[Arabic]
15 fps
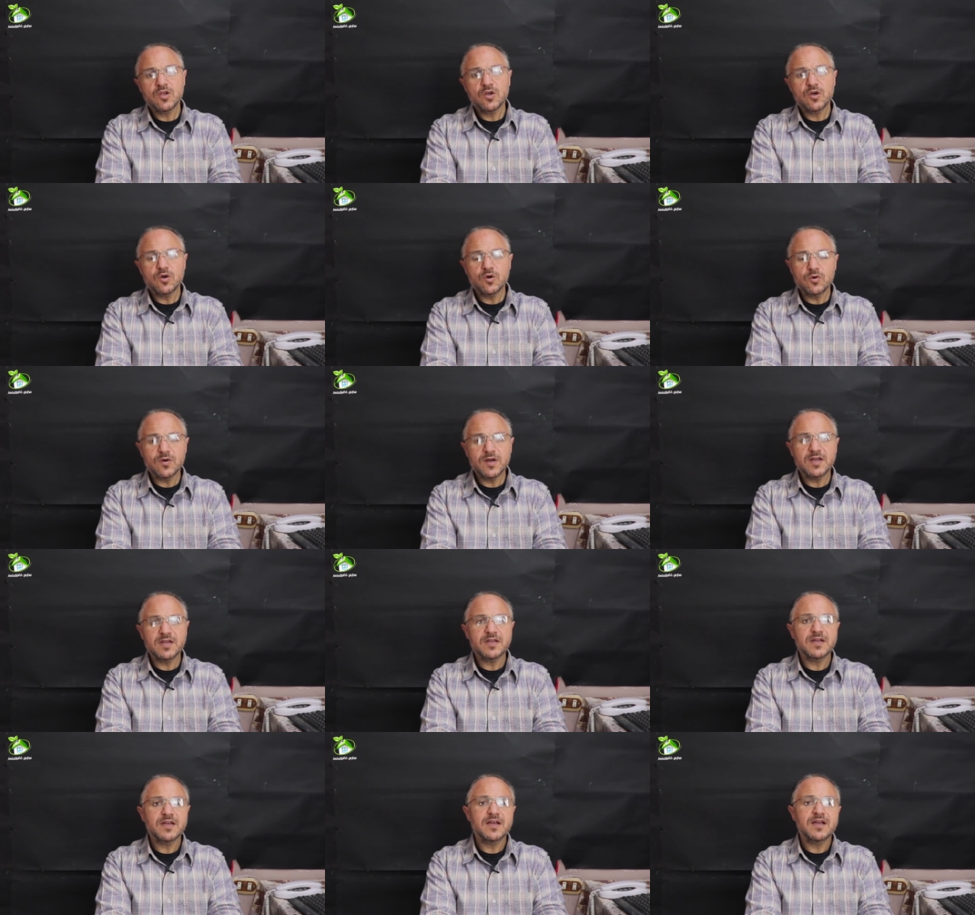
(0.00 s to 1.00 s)
هو
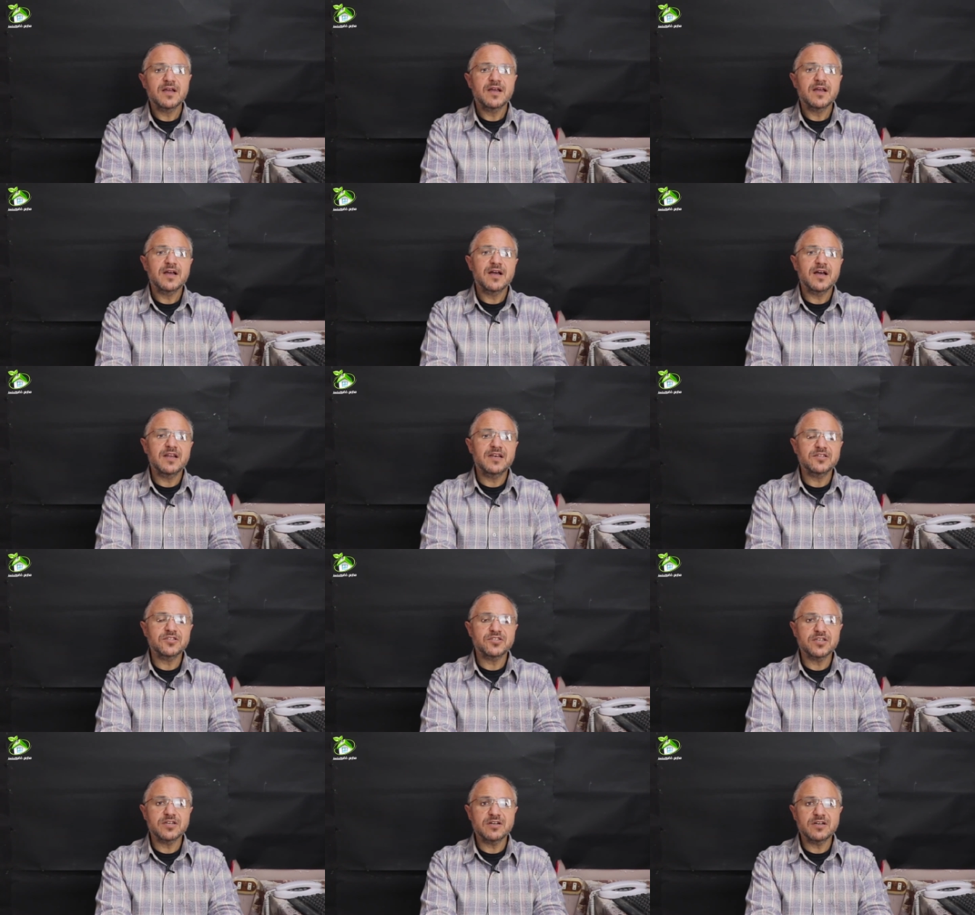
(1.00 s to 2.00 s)

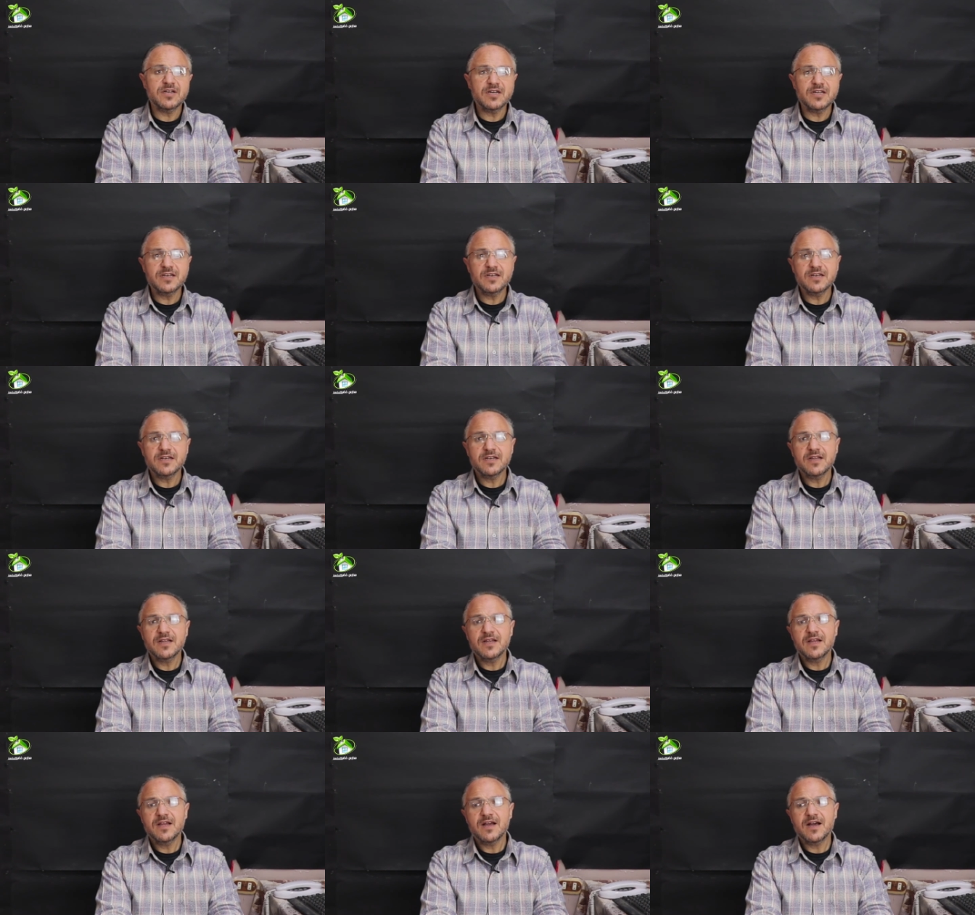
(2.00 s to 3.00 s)
الانشغال
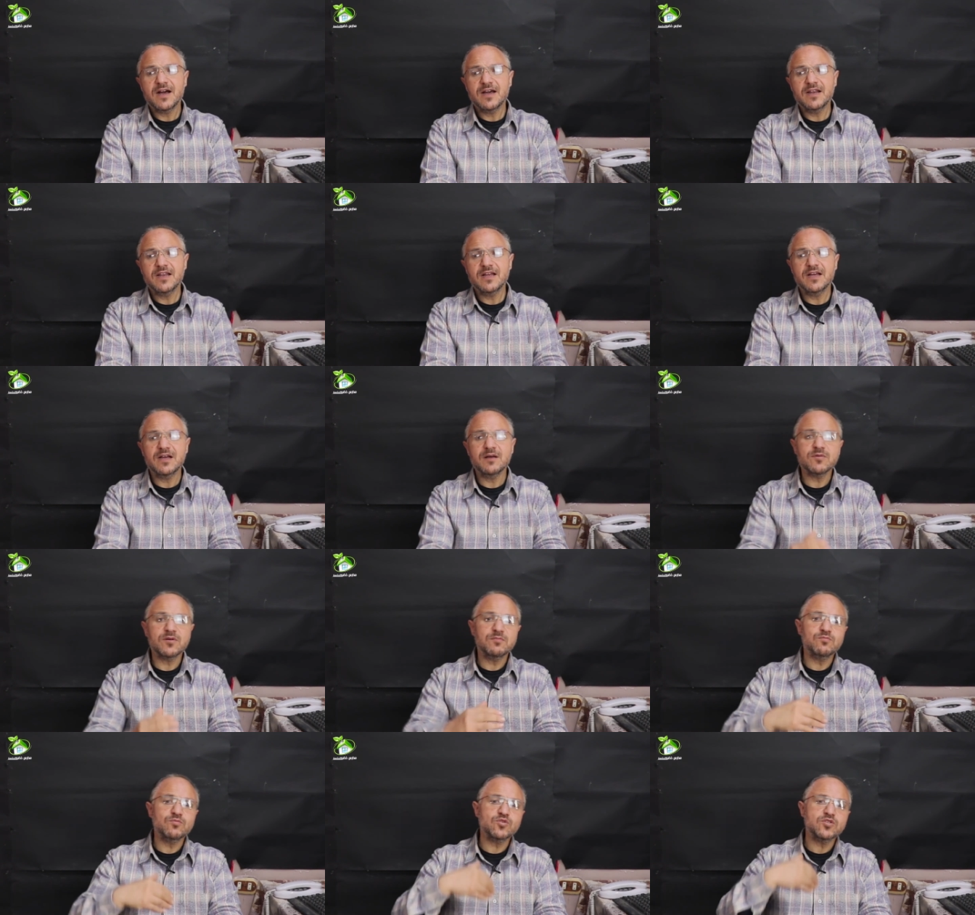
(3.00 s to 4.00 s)
على امر
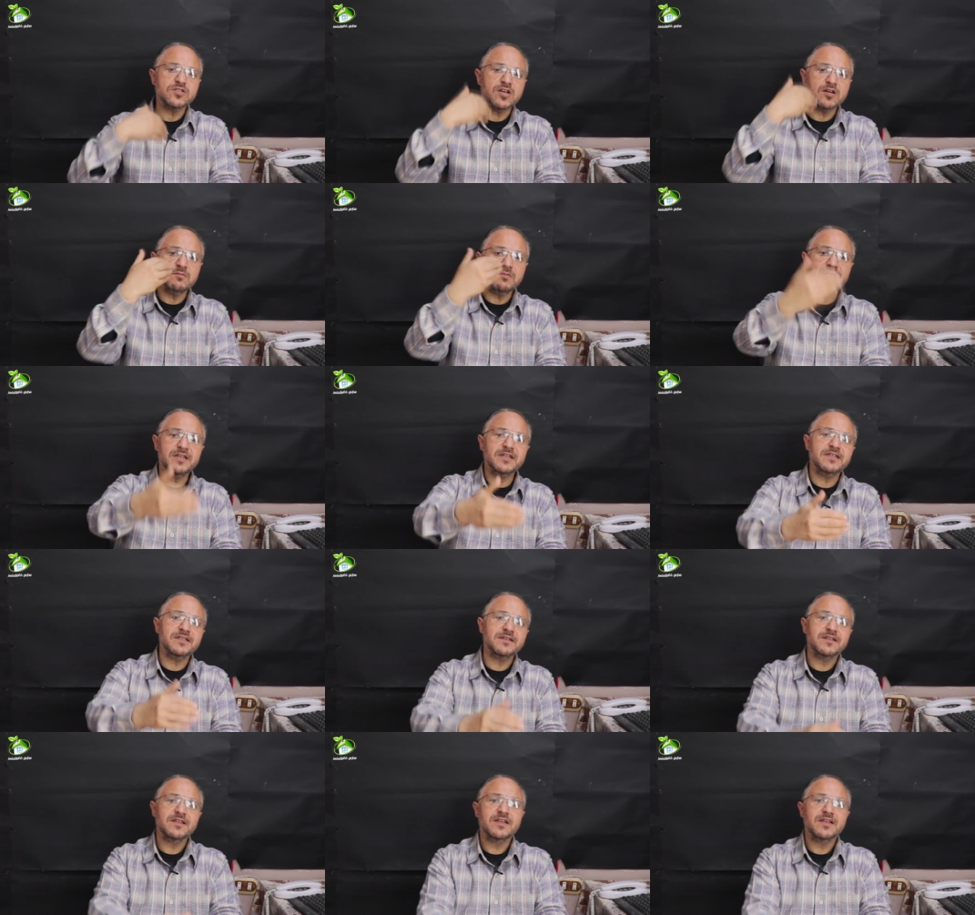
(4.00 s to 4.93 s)
مستقبلي